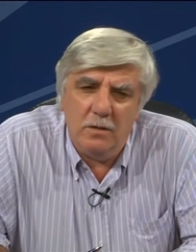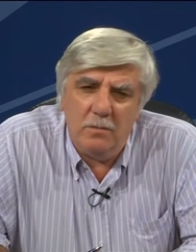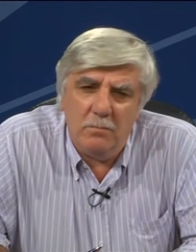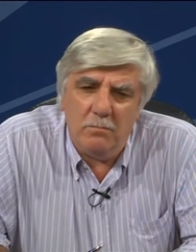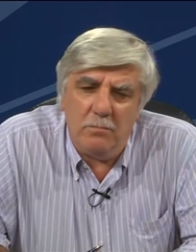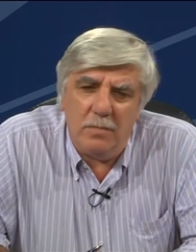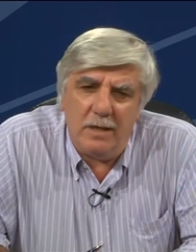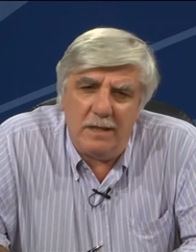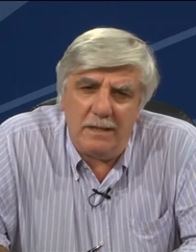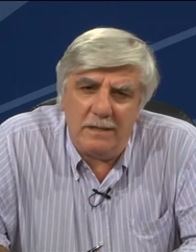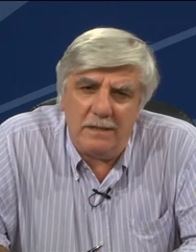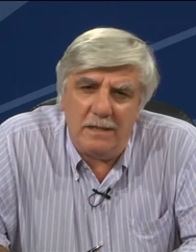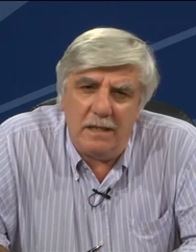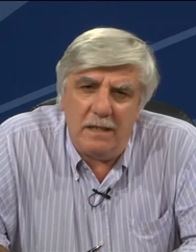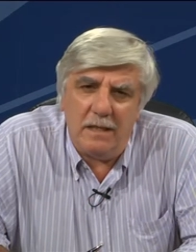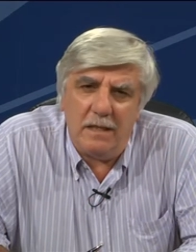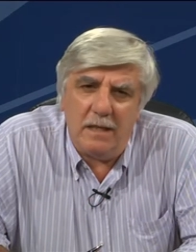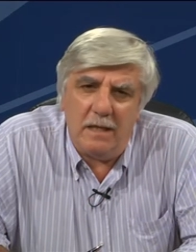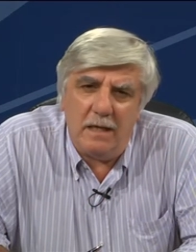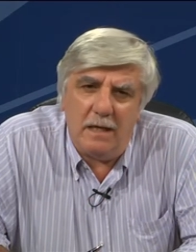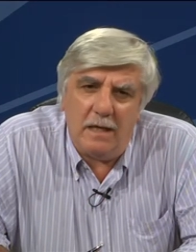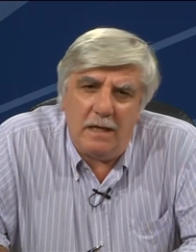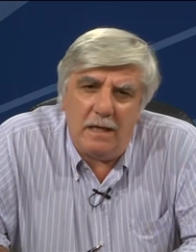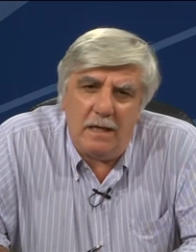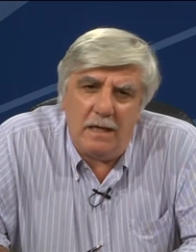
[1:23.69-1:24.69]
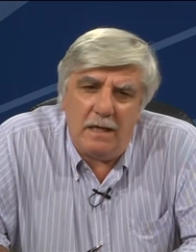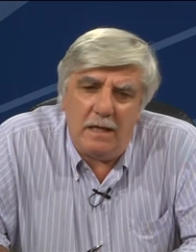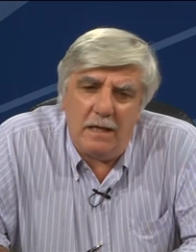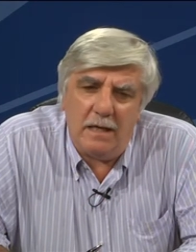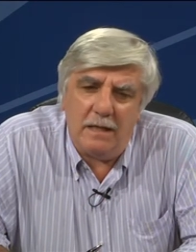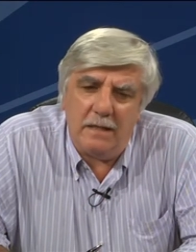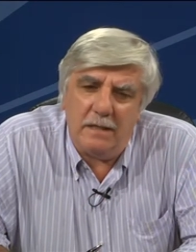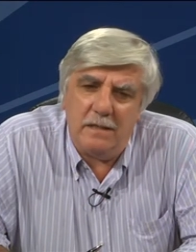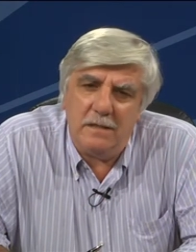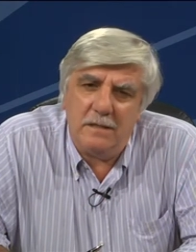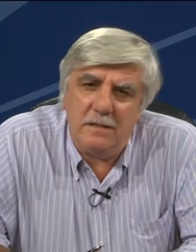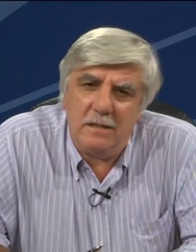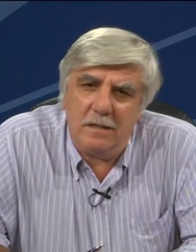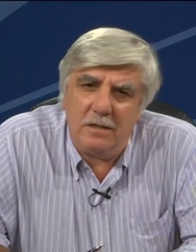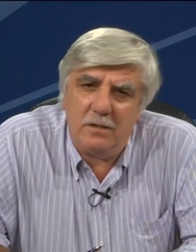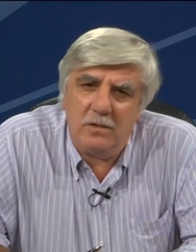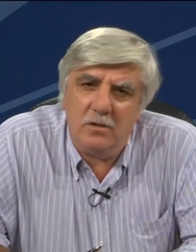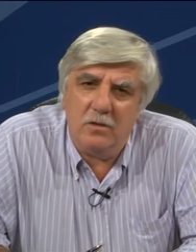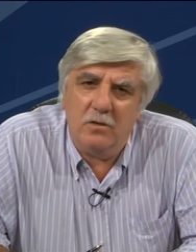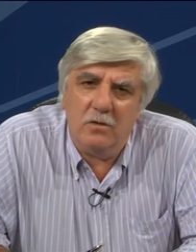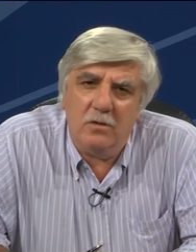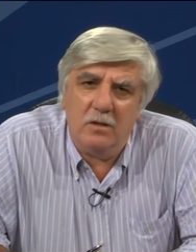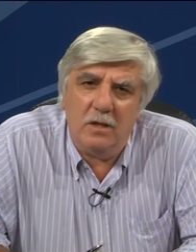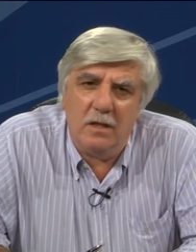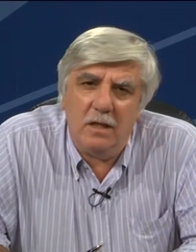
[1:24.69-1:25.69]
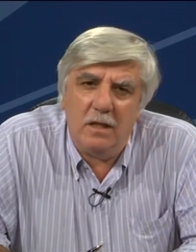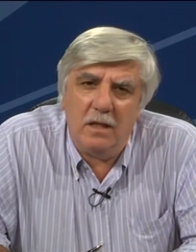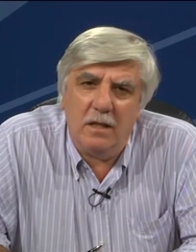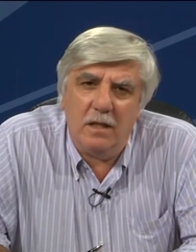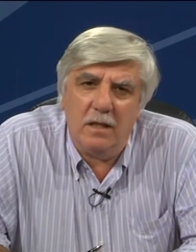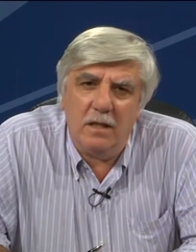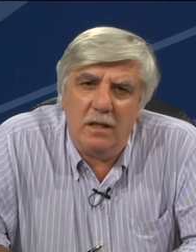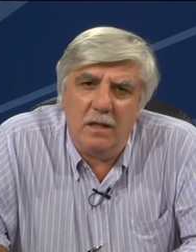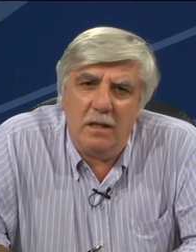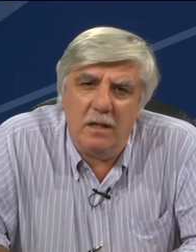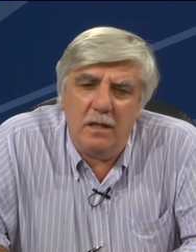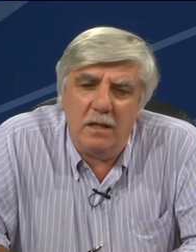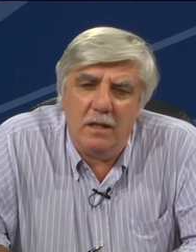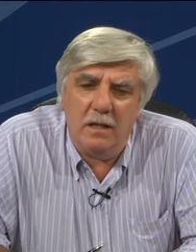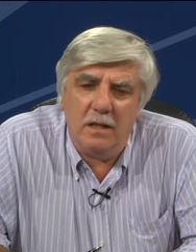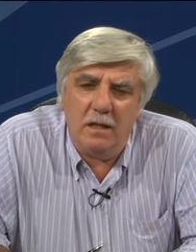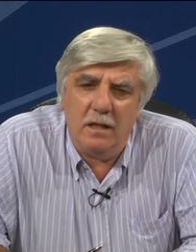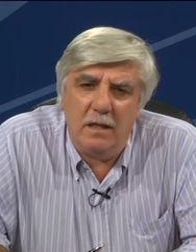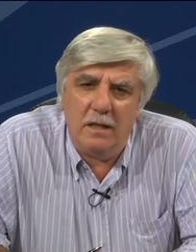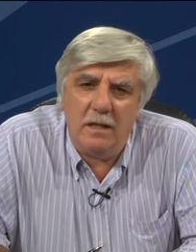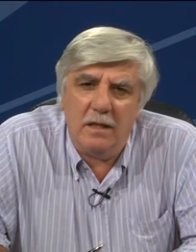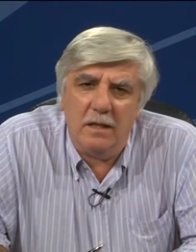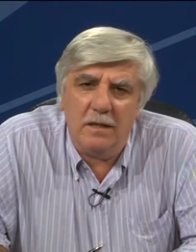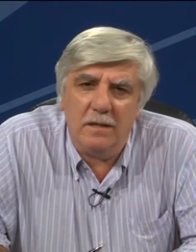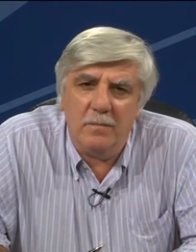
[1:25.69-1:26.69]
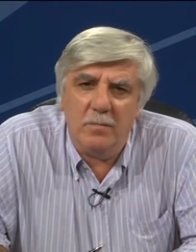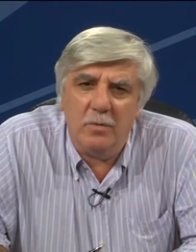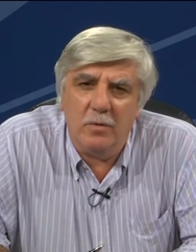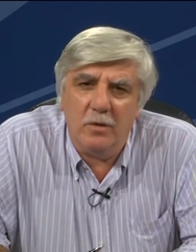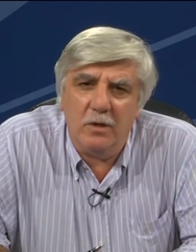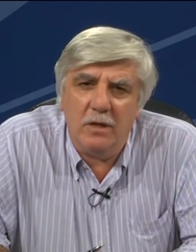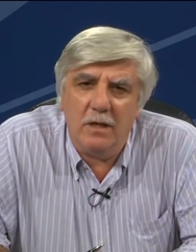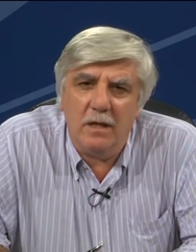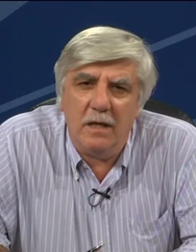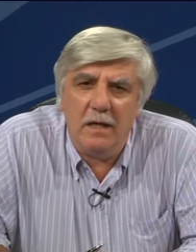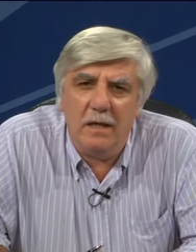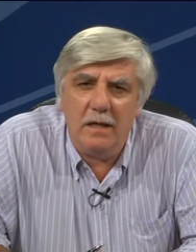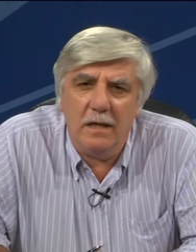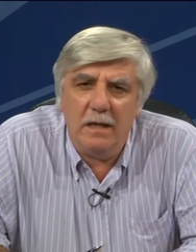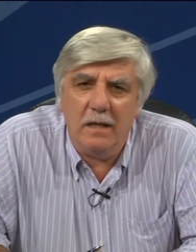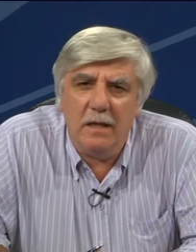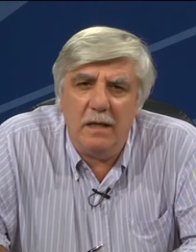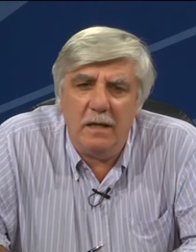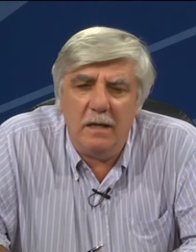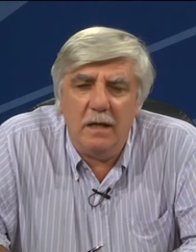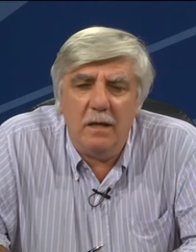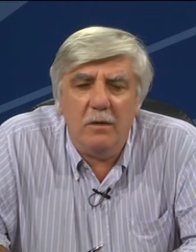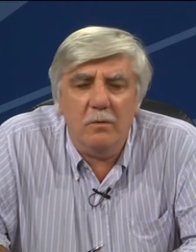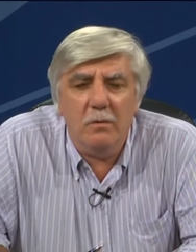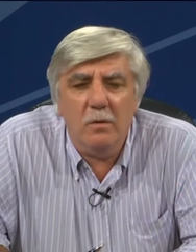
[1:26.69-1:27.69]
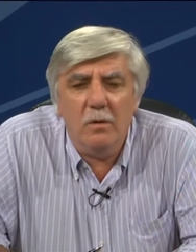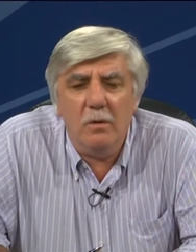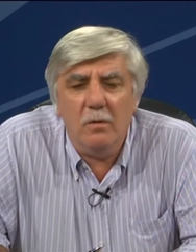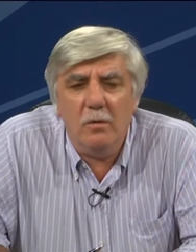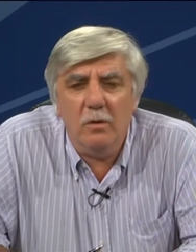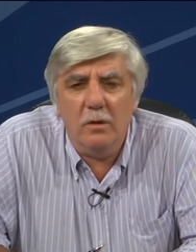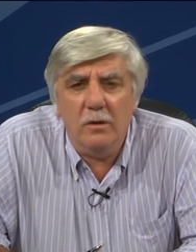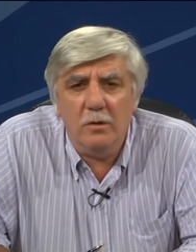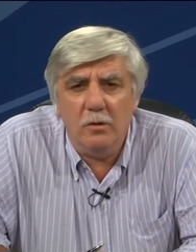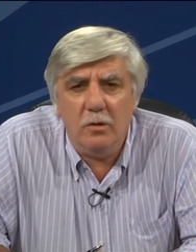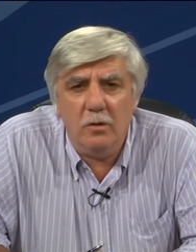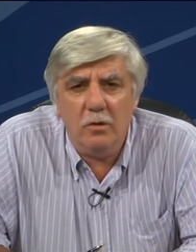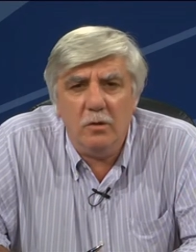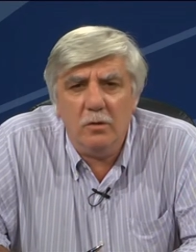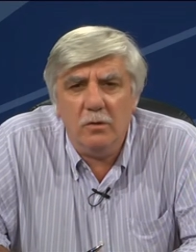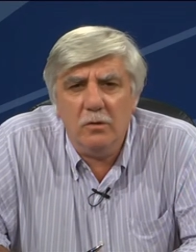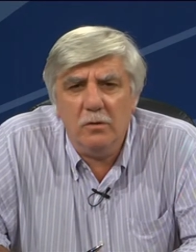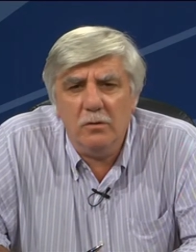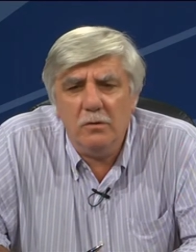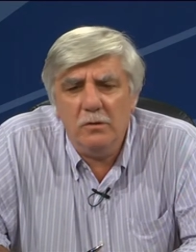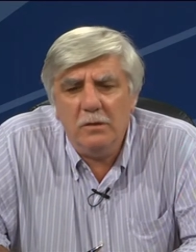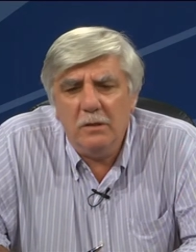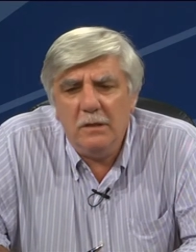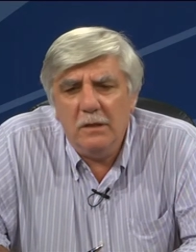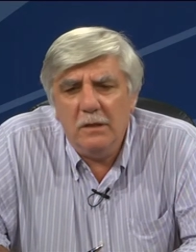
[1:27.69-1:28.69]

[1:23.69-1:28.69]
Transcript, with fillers: vaya de la inserción de, este, esta tipología en el nuevo entorno,